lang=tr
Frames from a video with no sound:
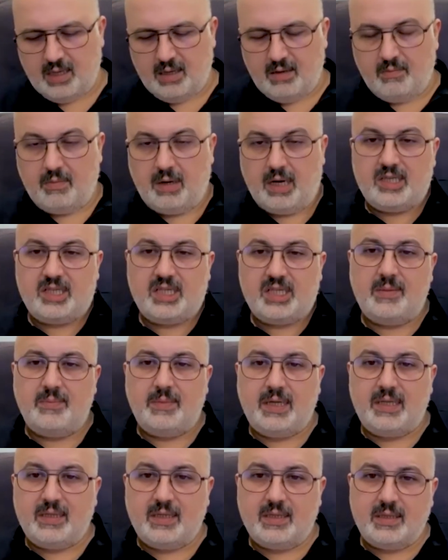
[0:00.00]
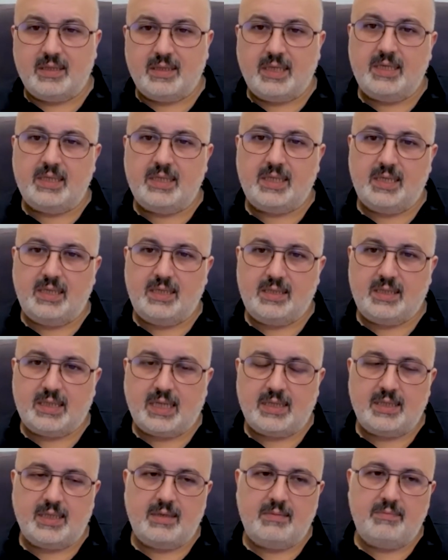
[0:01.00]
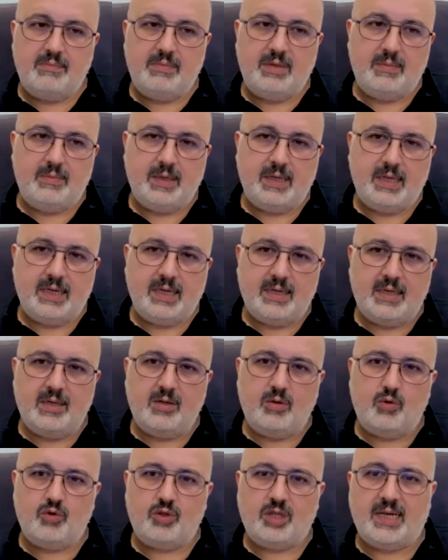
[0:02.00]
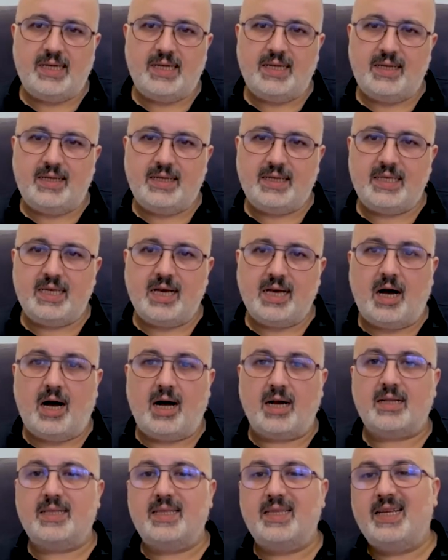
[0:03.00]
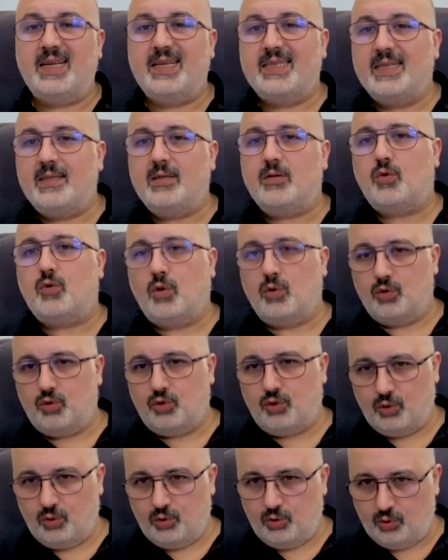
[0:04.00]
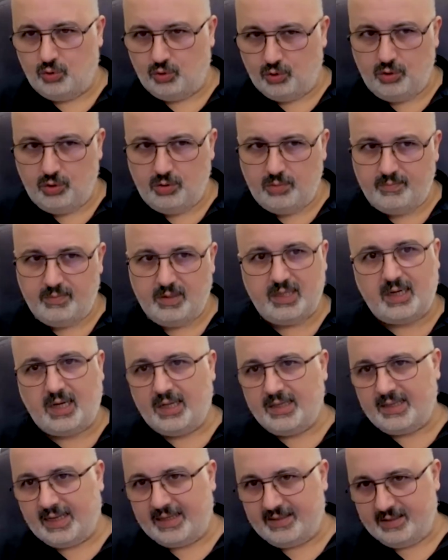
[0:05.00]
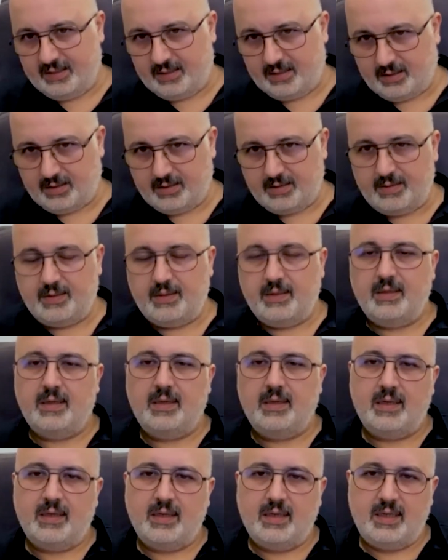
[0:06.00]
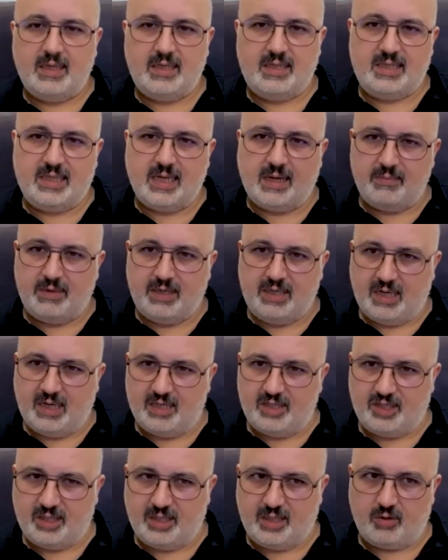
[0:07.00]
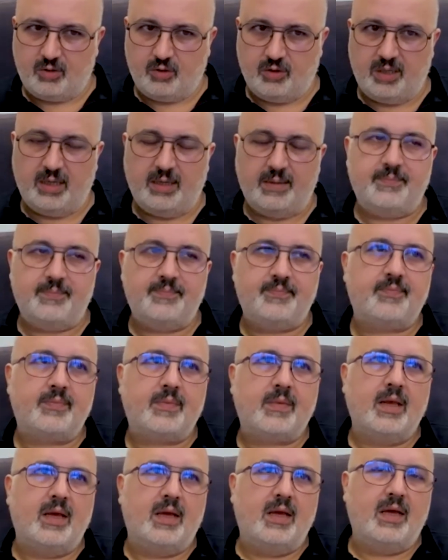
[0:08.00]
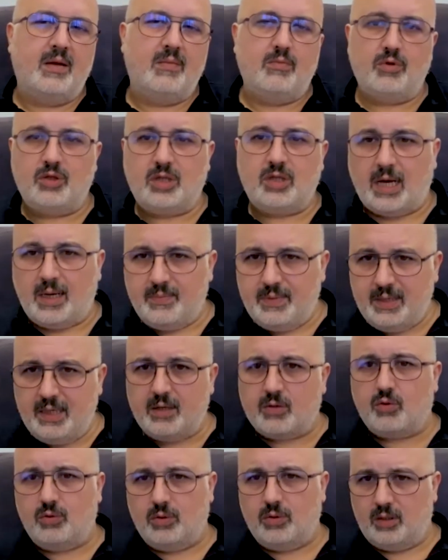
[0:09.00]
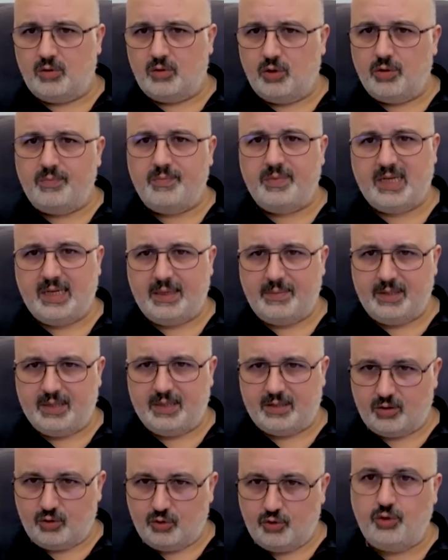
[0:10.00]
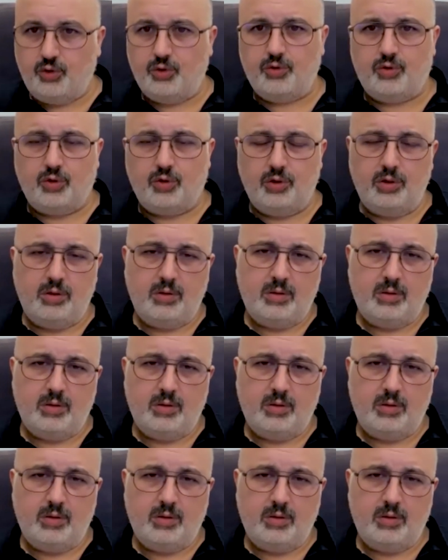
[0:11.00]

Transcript: Mahşer meydanında ise insanların birbirlerinin üzerlerindeki hakların konuşulduğu bir alandır. İslam inancına göre. Bu tabirle kullanıyorum birebir. Çünkü